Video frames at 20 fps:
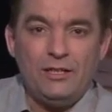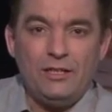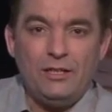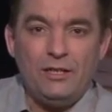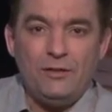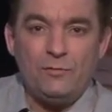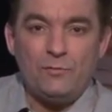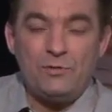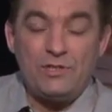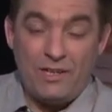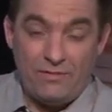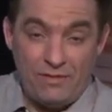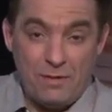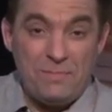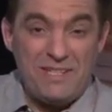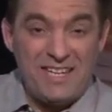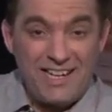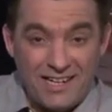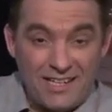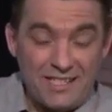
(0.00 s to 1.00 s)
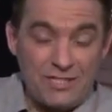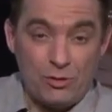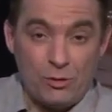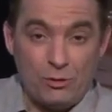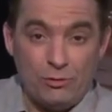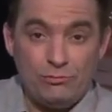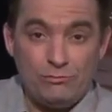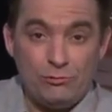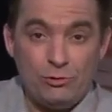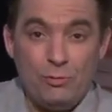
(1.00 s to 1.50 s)
Euh, vous avez bien
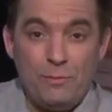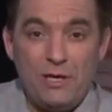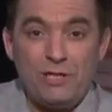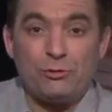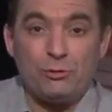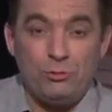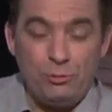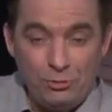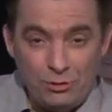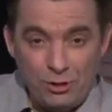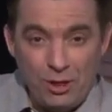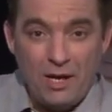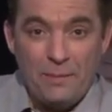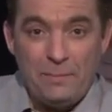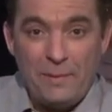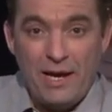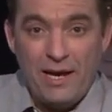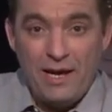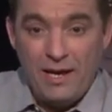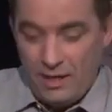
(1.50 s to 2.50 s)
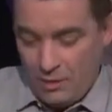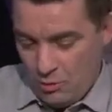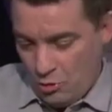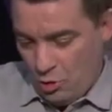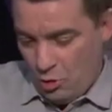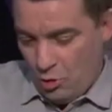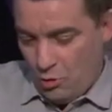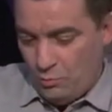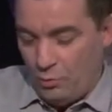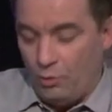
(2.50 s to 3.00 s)
raison de mettre du temps à part
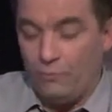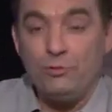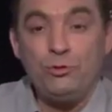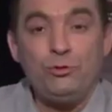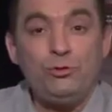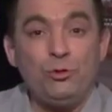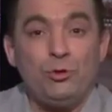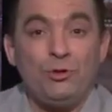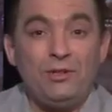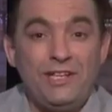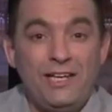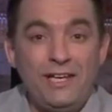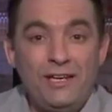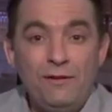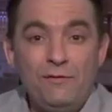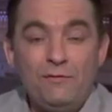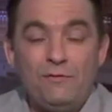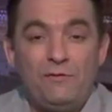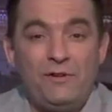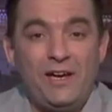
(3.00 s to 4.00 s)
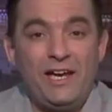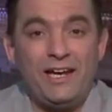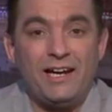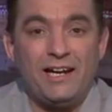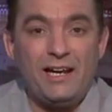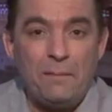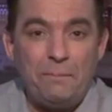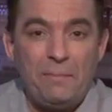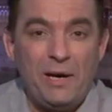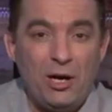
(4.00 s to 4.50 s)
pour vous tourner vers
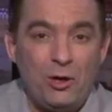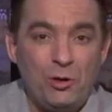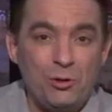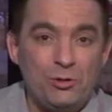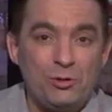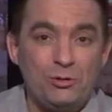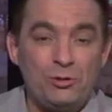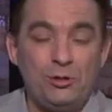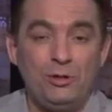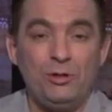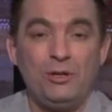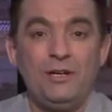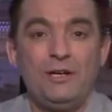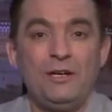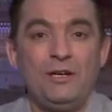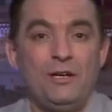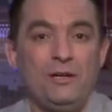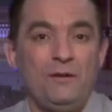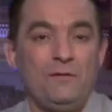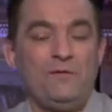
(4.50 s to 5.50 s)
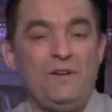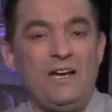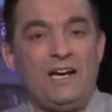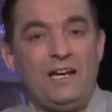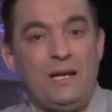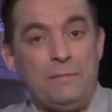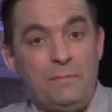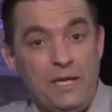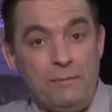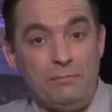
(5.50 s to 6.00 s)
la parole de Dieu, vers
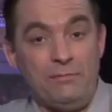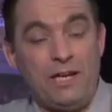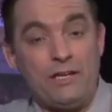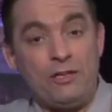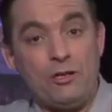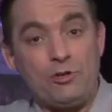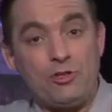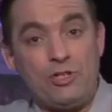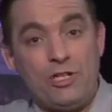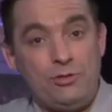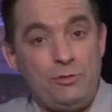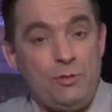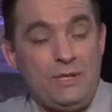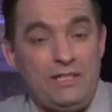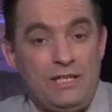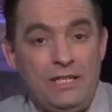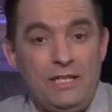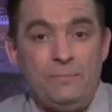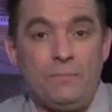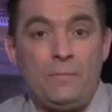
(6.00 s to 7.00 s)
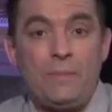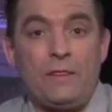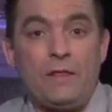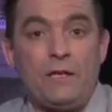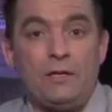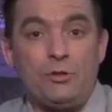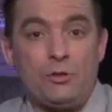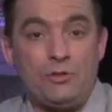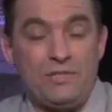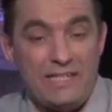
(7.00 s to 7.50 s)
la Bible. D'ailleurs, Jésus a dit
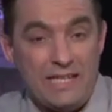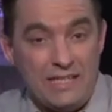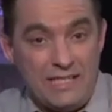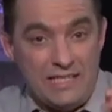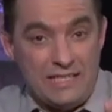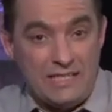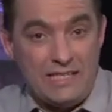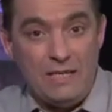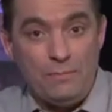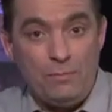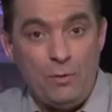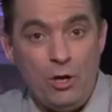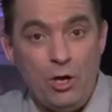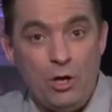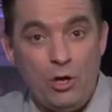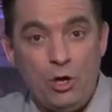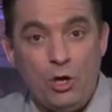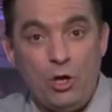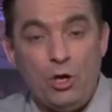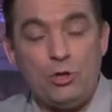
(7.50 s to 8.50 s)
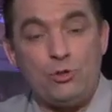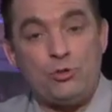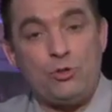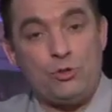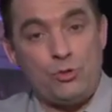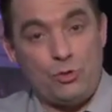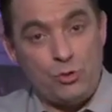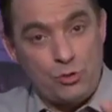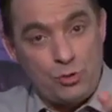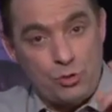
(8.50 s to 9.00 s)
que ses disciples, ce
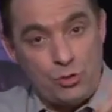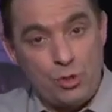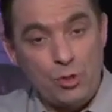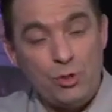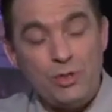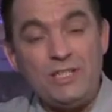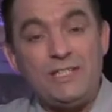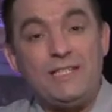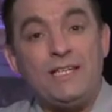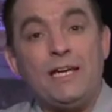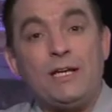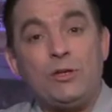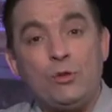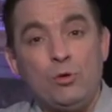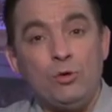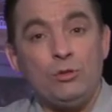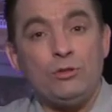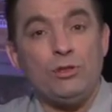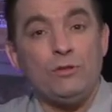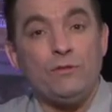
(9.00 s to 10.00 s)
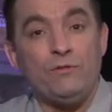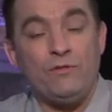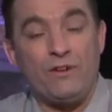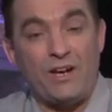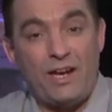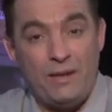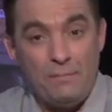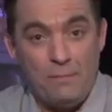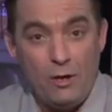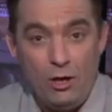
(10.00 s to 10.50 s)
sont ceux qui écoutent
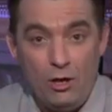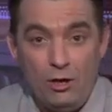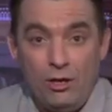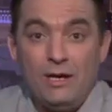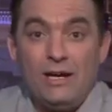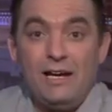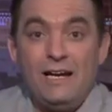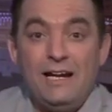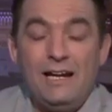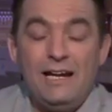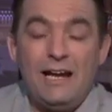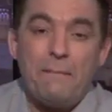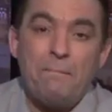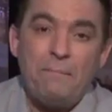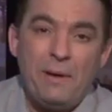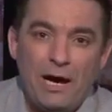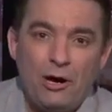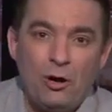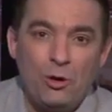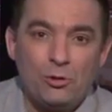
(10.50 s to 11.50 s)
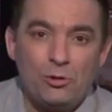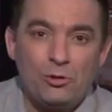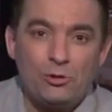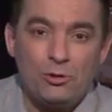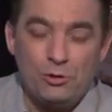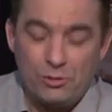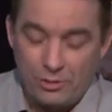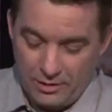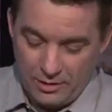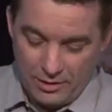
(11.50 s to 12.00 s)
vraiment la parole de
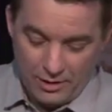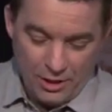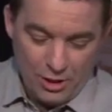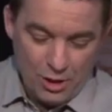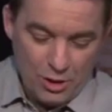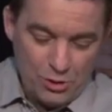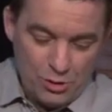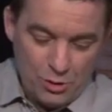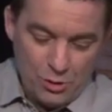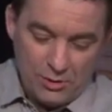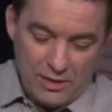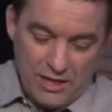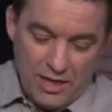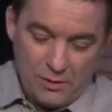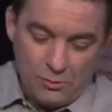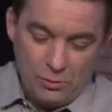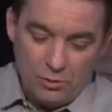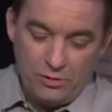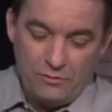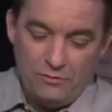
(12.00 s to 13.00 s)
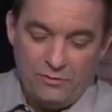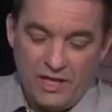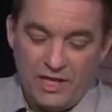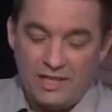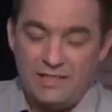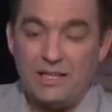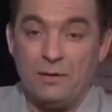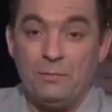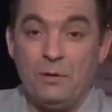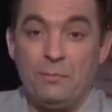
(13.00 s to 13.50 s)
Dieu, ceux qui écoutent
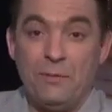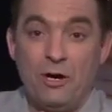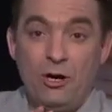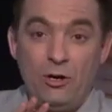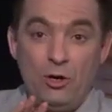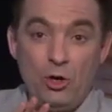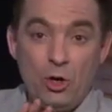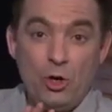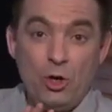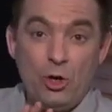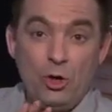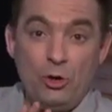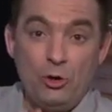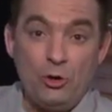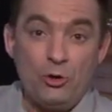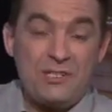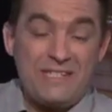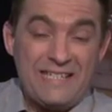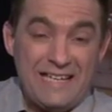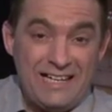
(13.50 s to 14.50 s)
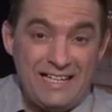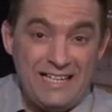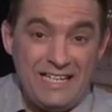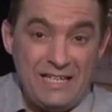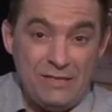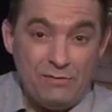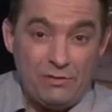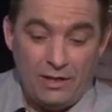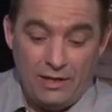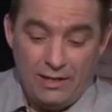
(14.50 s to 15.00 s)
véritablement le Saint
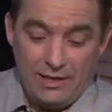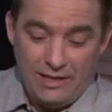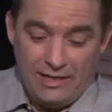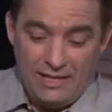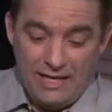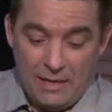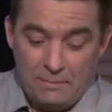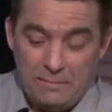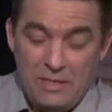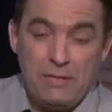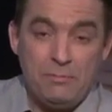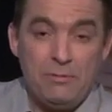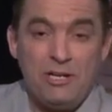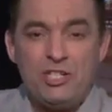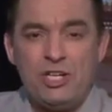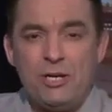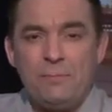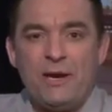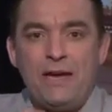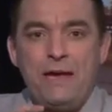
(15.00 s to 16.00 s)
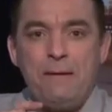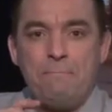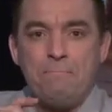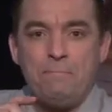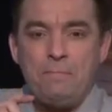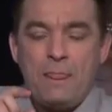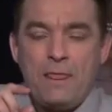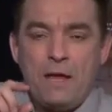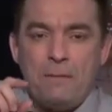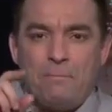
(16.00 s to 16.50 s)
Livre, la Bible. Et j'aimerais
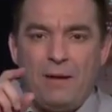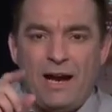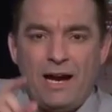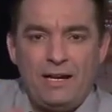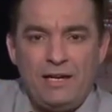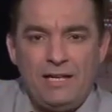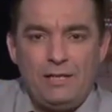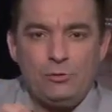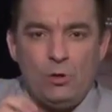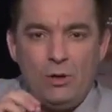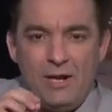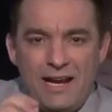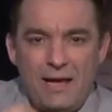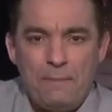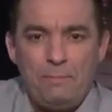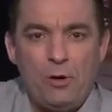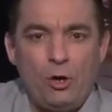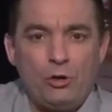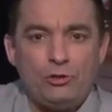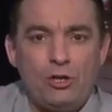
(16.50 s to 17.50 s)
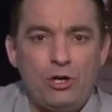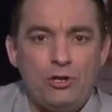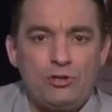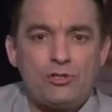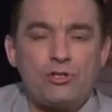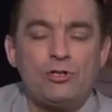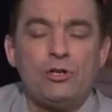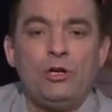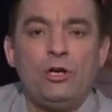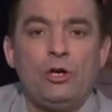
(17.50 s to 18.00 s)
parler de
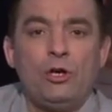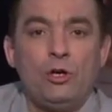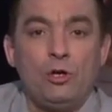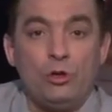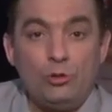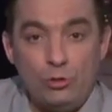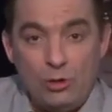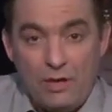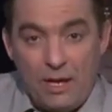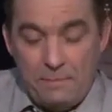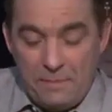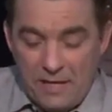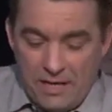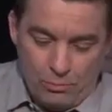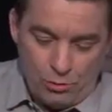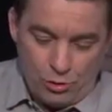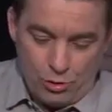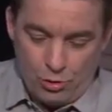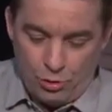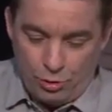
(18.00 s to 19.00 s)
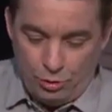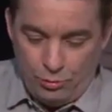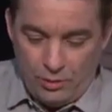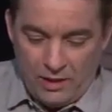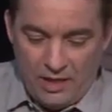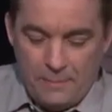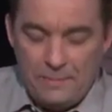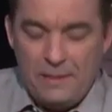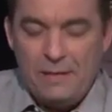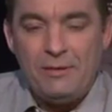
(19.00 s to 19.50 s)
l'importance de la Bible aujourd'hui.
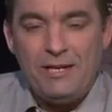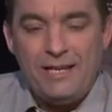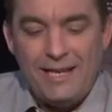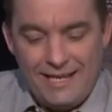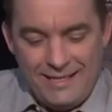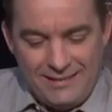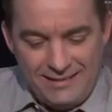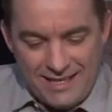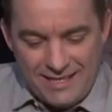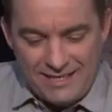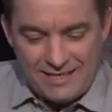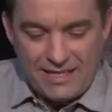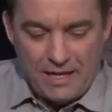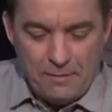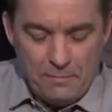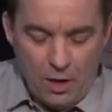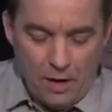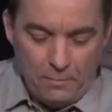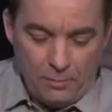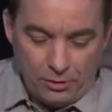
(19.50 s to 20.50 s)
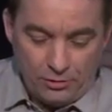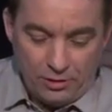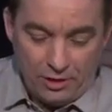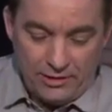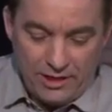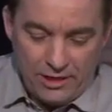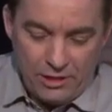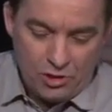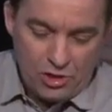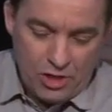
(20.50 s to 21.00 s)
La Bible est extrêmement importante.
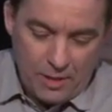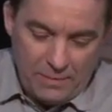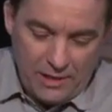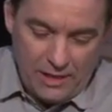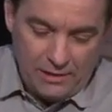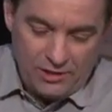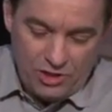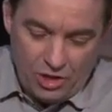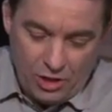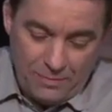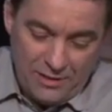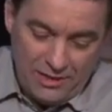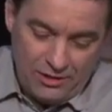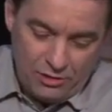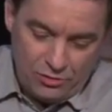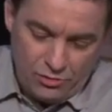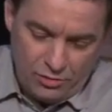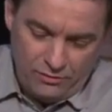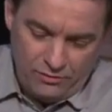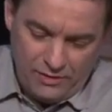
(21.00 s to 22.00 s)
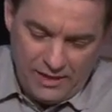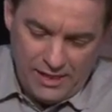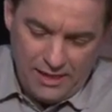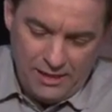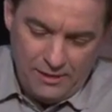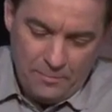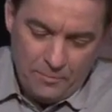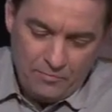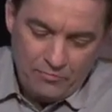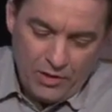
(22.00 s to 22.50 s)
D'ailleurs, j'habite dans une ville,
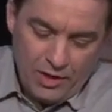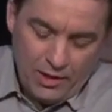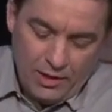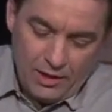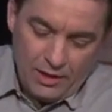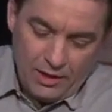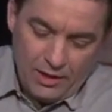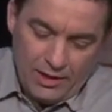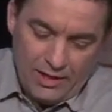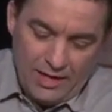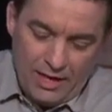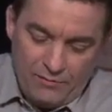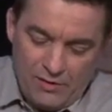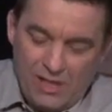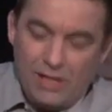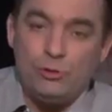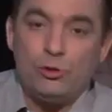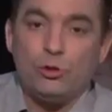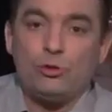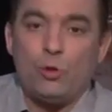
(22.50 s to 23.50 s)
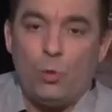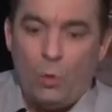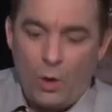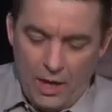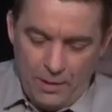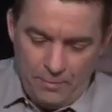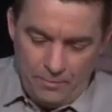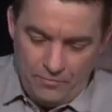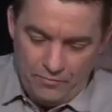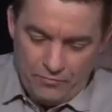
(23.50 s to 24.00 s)
euh, la ville de
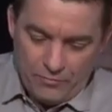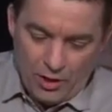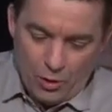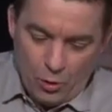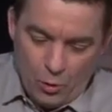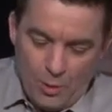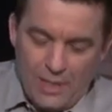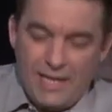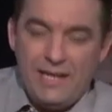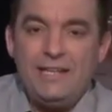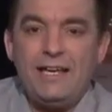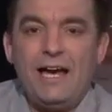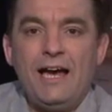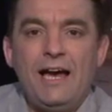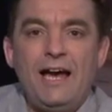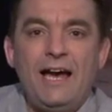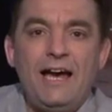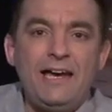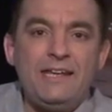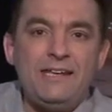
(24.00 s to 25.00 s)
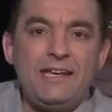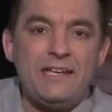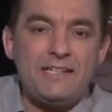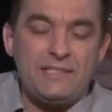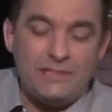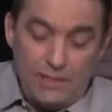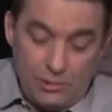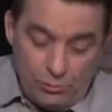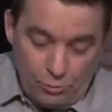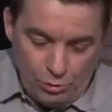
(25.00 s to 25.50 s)
Troyes, où il y a un
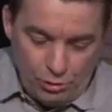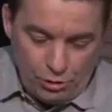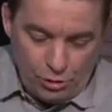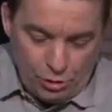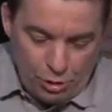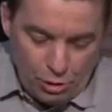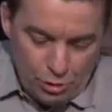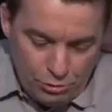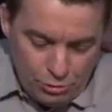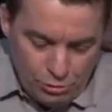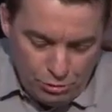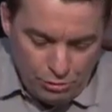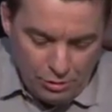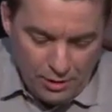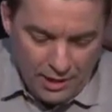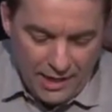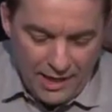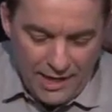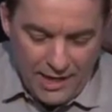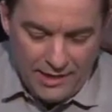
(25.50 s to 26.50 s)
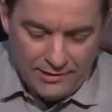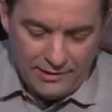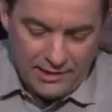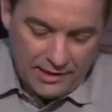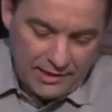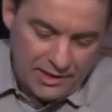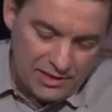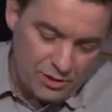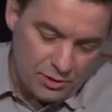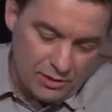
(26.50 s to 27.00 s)
institut connu
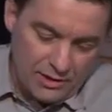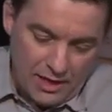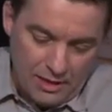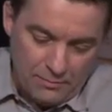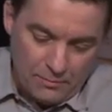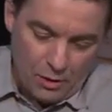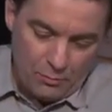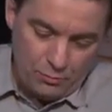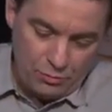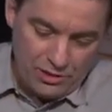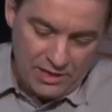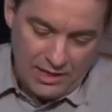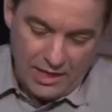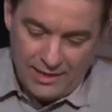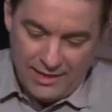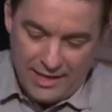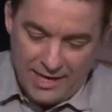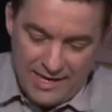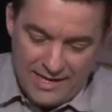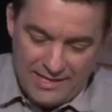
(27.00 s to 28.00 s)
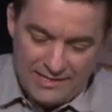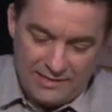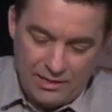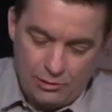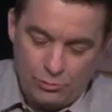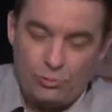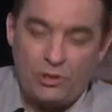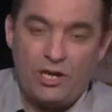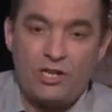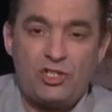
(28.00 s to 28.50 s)
internationalement, puisqu'il y a
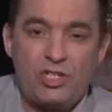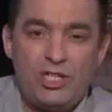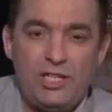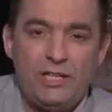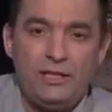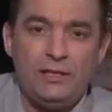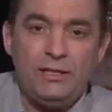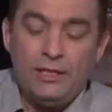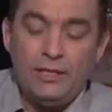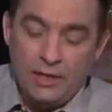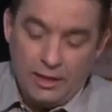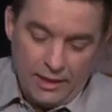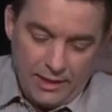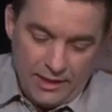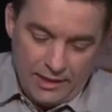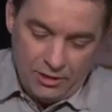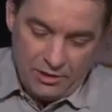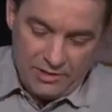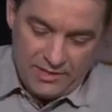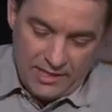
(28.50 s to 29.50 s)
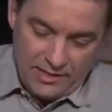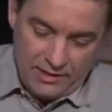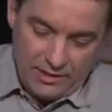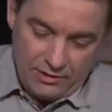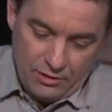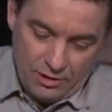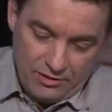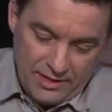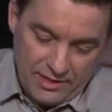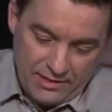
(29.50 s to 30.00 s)
l'Institut Rachi, et dans,
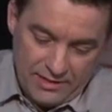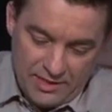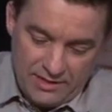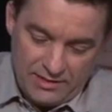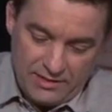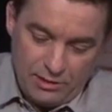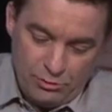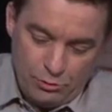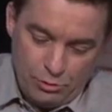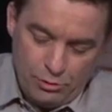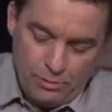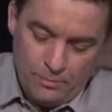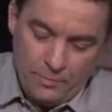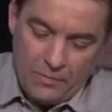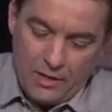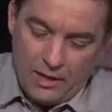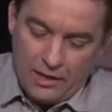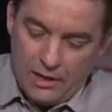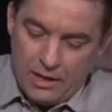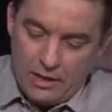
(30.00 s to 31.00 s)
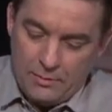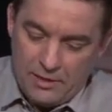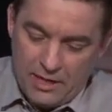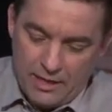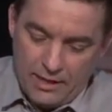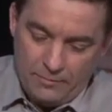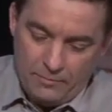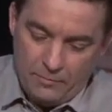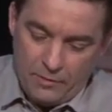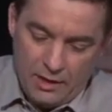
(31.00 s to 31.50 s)
cet institut, eh
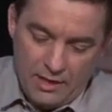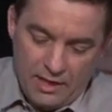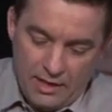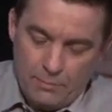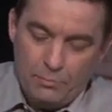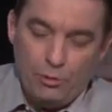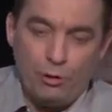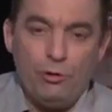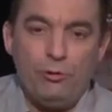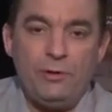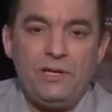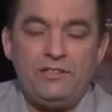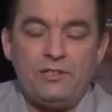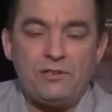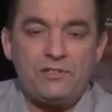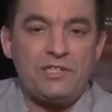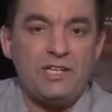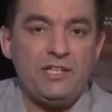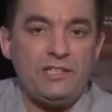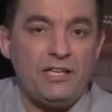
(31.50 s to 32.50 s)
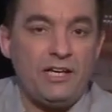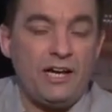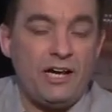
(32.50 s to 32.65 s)
bien, l'hébreu est enseigné.